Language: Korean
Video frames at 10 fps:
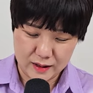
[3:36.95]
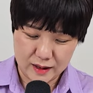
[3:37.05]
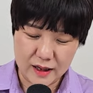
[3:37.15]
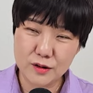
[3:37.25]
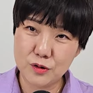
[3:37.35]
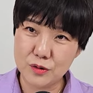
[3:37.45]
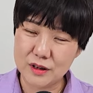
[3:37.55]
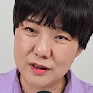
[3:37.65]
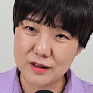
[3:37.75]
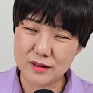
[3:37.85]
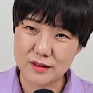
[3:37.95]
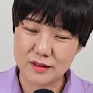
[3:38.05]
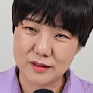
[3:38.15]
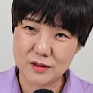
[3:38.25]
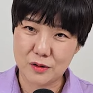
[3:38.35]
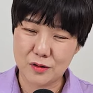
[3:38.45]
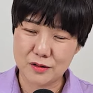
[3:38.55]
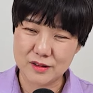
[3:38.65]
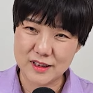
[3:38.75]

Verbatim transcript: 할 수 있는 그런